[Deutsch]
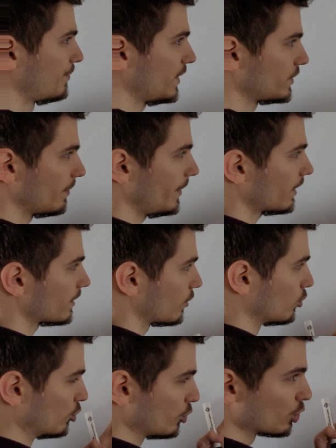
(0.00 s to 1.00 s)
Also ihr merkt, der
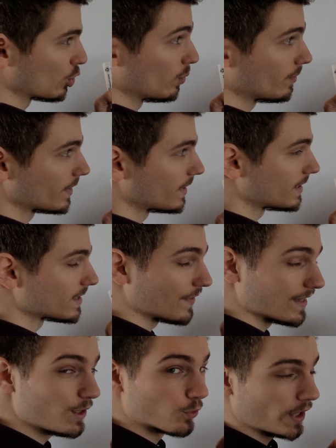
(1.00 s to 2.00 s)
Kurzschlussstrom
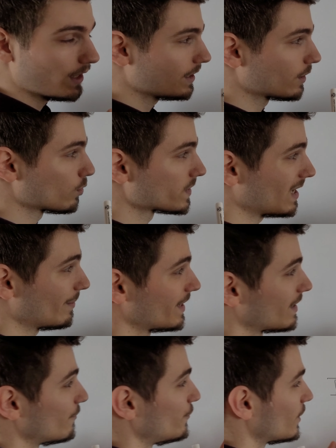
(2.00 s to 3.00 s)
zwar nicht unendlich groß,
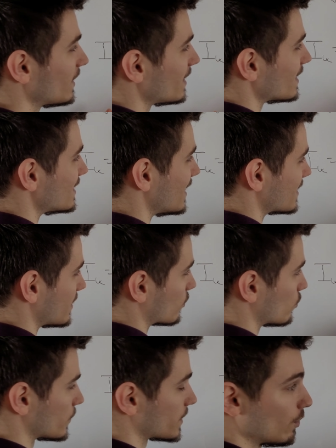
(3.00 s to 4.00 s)
aber wirklich sehr, sehr
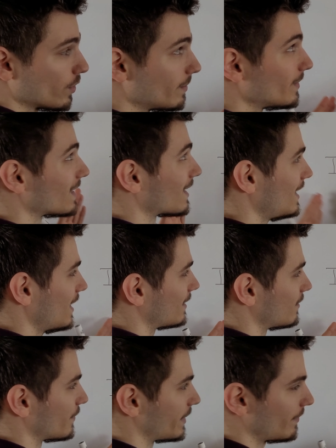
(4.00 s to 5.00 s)
groß, auch im
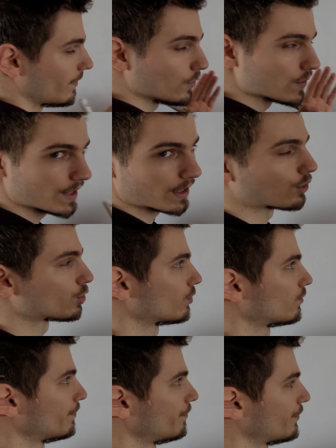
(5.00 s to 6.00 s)
realen Fall, wenn wir uns den
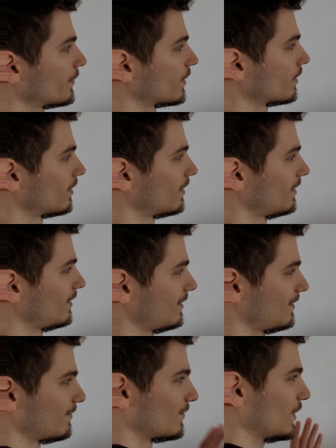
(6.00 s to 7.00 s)
anschauen.
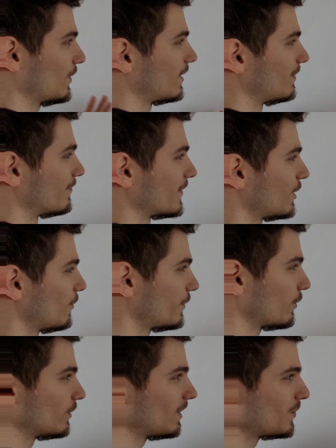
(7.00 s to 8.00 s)
Okay, ich hoffe,
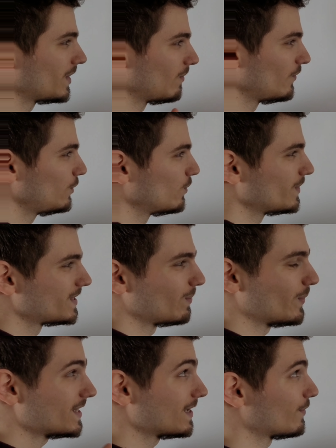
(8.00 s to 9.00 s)
ihr konntet mit dem Video ein
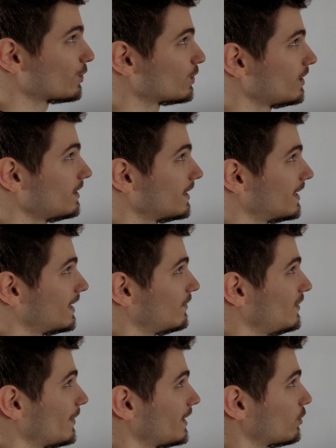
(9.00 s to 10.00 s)
bisschen besser verstehen,
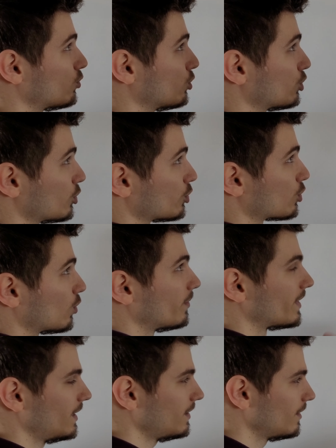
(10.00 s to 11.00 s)
wie man den
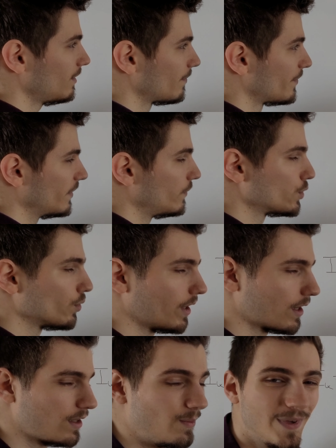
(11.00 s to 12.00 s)
Kurzschlussstrom berechnet, wieso
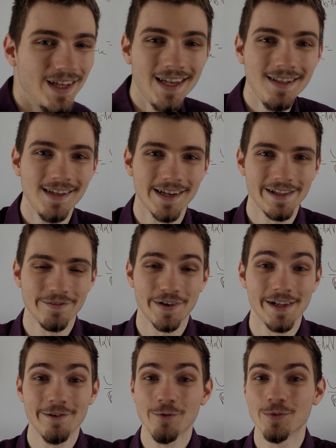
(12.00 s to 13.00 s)
er im idealen
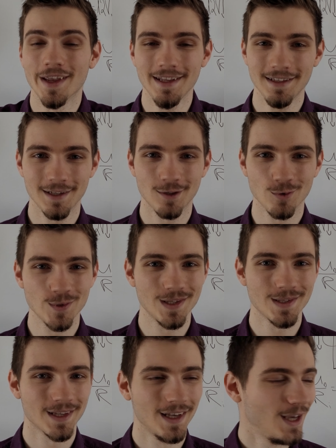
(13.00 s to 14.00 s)
Fall unendlich groß
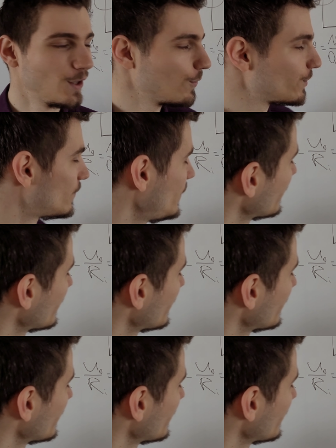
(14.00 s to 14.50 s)
ist und